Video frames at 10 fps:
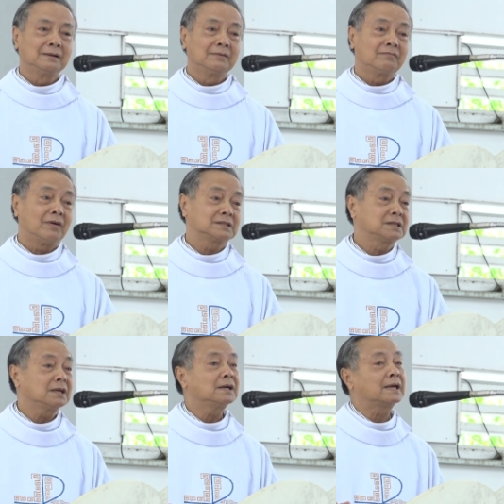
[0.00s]
Và
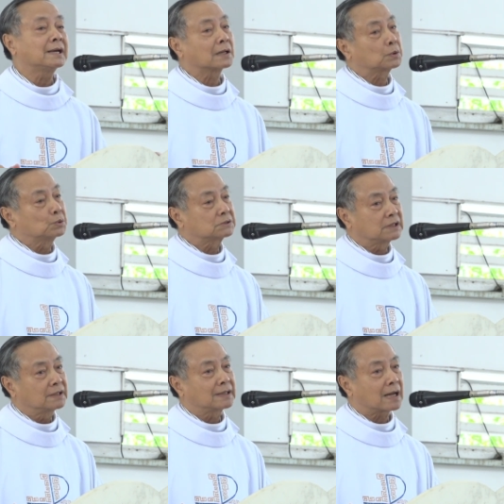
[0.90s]
chính khi các tu
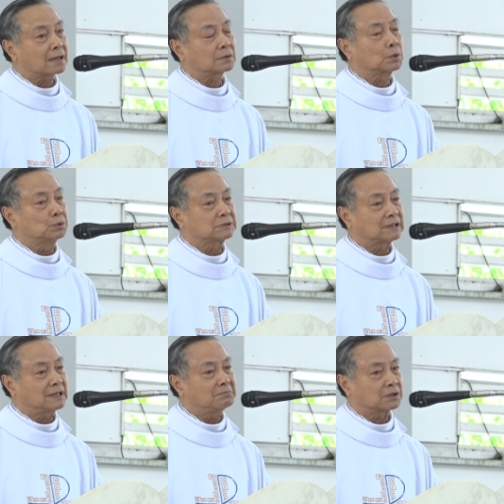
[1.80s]
sinh, các tu
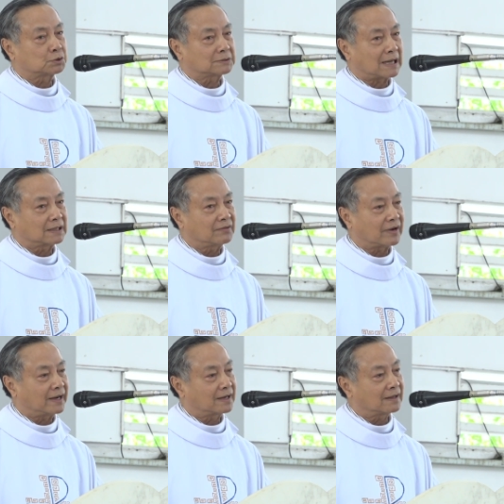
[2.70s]
sĩ và sốt sáng như
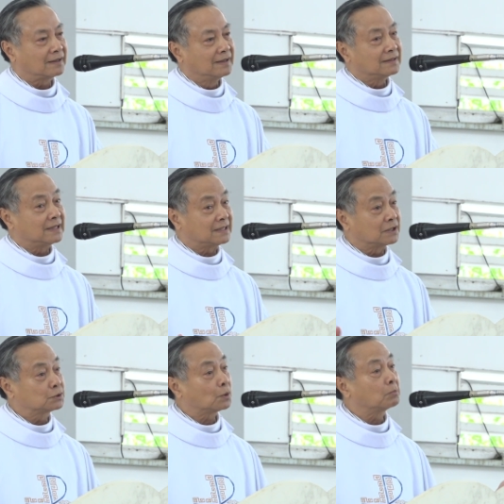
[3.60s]
vậy đó, thì
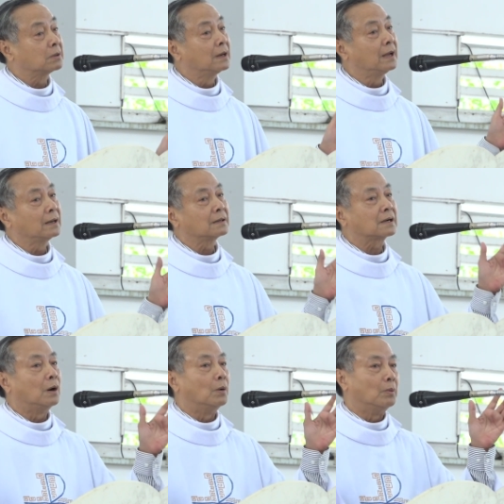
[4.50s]
dân chúng đến
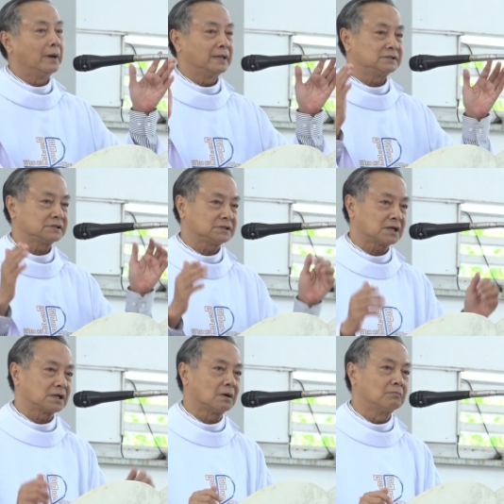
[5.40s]
cầu nguyện rất
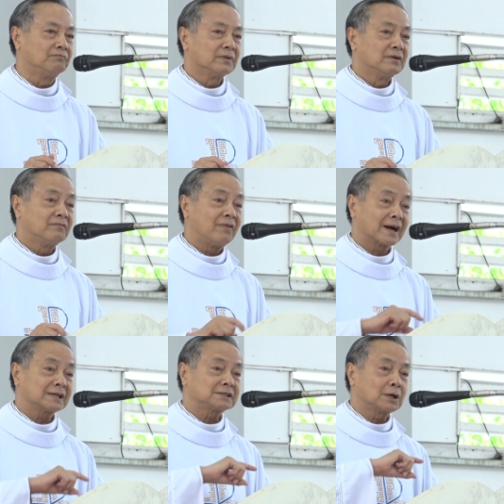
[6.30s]
đông. Và
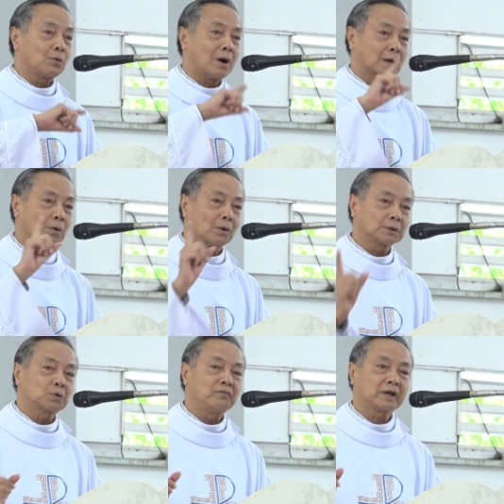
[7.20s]
cái sinh hoạt của cái
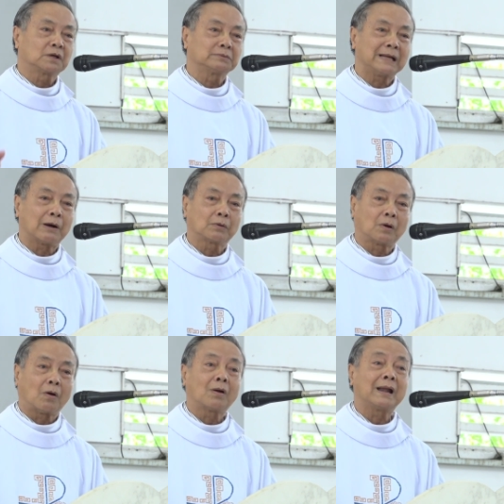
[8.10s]
tu viện Công giáo
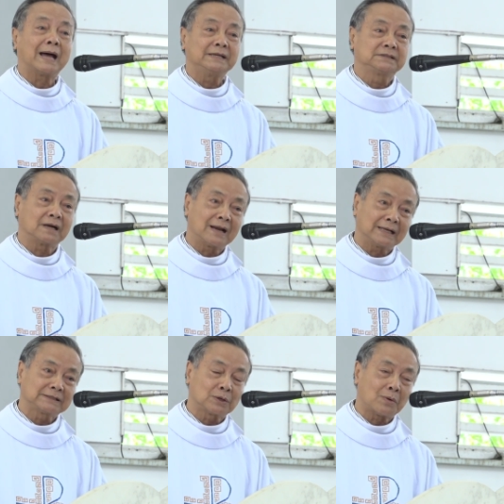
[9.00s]
đó lại trở lại
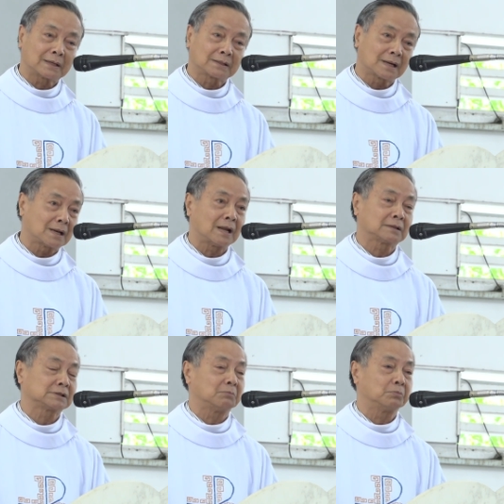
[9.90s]
sinh hoạt rất là
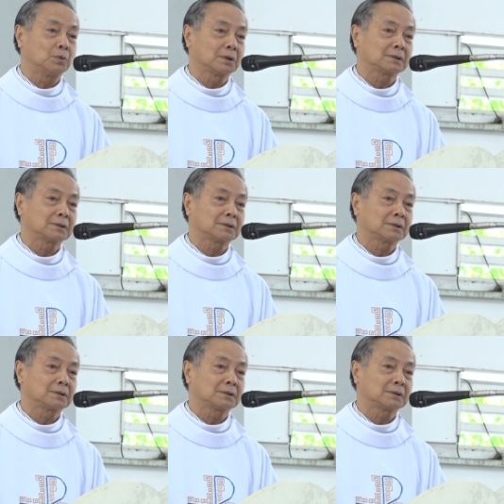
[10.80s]
sầm uất.